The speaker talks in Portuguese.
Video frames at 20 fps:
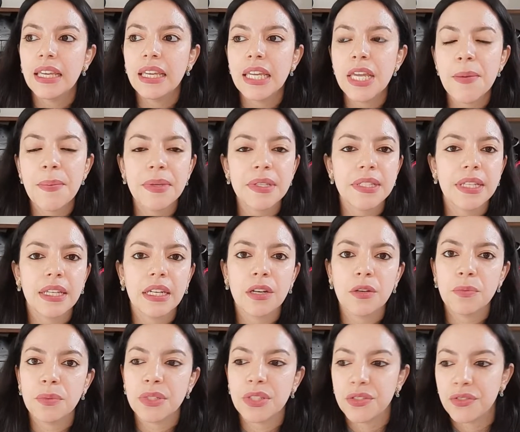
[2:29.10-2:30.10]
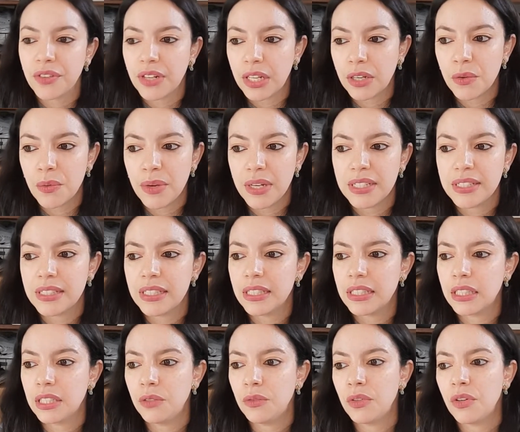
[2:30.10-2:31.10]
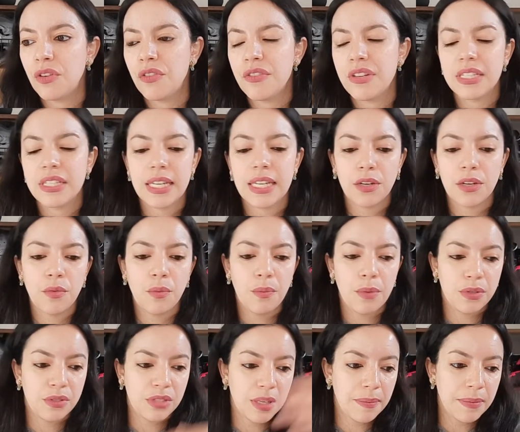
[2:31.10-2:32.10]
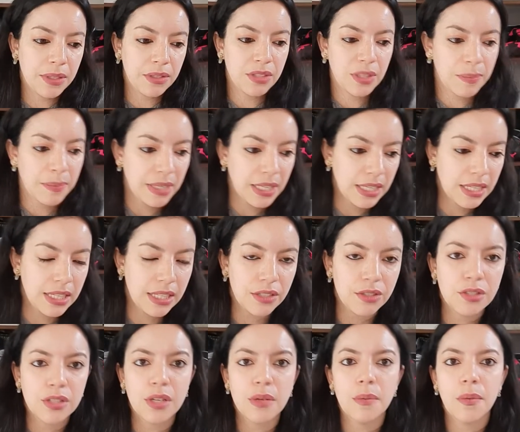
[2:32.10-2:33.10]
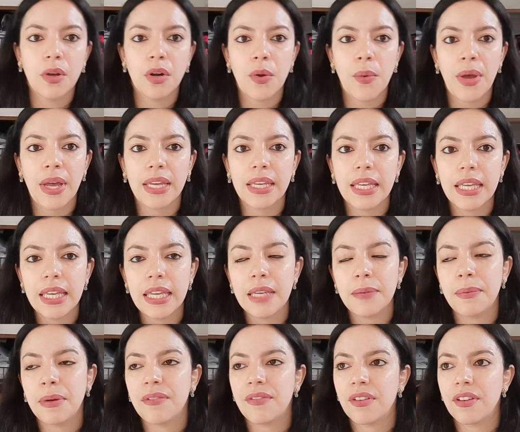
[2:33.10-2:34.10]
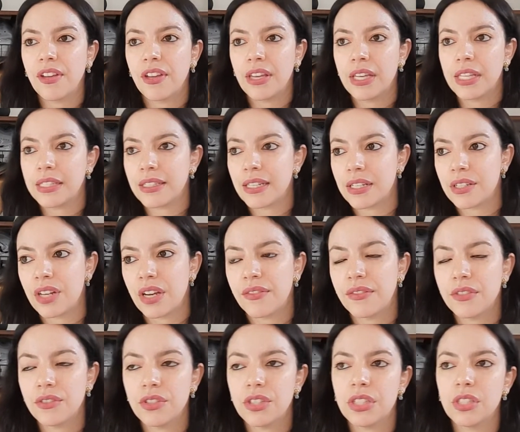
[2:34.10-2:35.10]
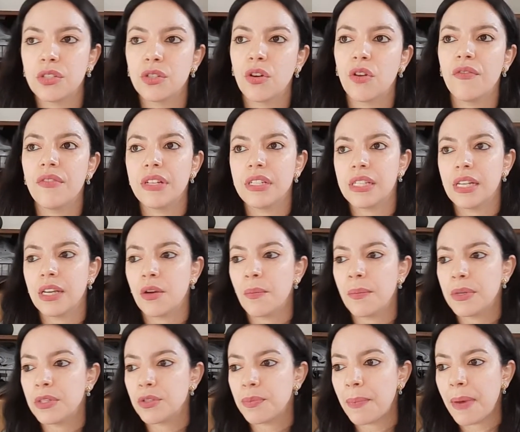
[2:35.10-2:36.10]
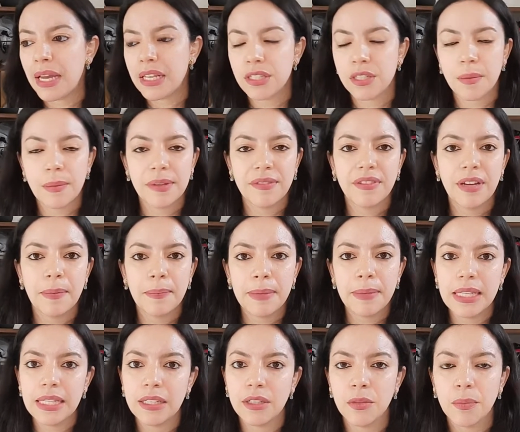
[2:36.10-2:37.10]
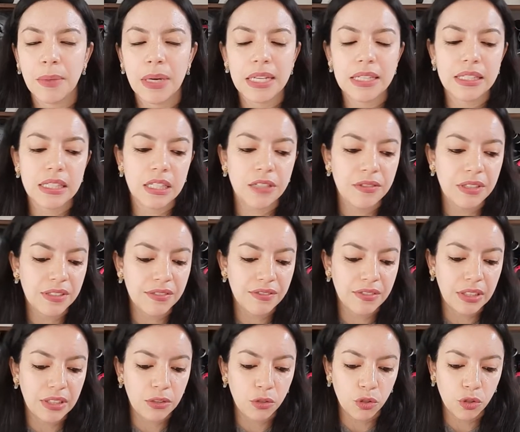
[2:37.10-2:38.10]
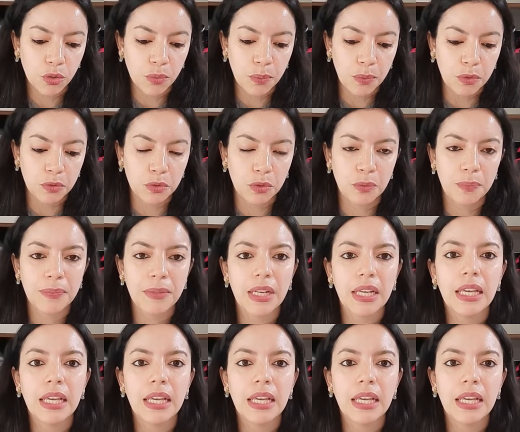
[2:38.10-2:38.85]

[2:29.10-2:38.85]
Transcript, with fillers: E eu pensei, não, preciso falar com eles. Então eu conversei com meus amigos americanos que moram aqui para ver o que eles achavam disso. Conversei com meus pais, com a minha família no Brasil, enfim, todo mundo.